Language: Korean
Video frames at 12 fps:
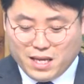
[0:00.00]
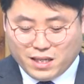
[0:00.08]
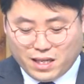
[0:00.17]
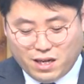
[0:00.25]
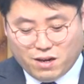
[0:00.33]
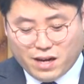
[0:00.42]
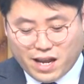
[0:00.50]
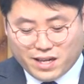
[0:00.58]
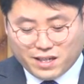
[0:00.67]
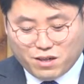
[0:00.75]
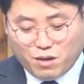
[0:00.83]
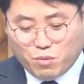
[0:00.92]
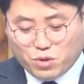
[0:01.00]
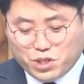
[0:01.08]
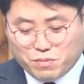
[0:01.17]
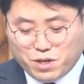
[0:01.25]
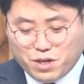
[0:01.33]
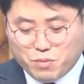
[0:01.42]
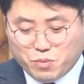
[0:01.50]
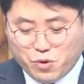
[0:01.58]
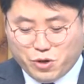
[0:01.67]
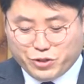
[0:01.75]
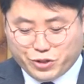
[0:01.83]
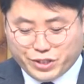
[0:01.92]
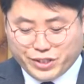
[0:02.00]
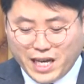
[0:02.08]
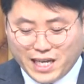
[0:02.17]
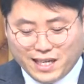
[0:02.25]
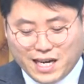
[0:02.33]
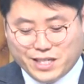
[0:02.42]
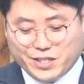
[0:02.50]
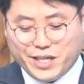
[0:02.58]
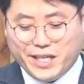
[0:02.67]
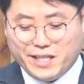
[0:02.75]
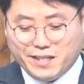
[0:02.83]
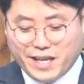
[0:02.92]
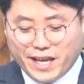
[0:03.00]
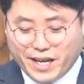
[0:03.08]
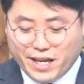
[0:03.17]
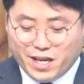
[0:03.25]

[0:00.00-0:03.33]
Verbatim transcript: 길러내는 그런 모습을 보여주는 한 가정이 있는데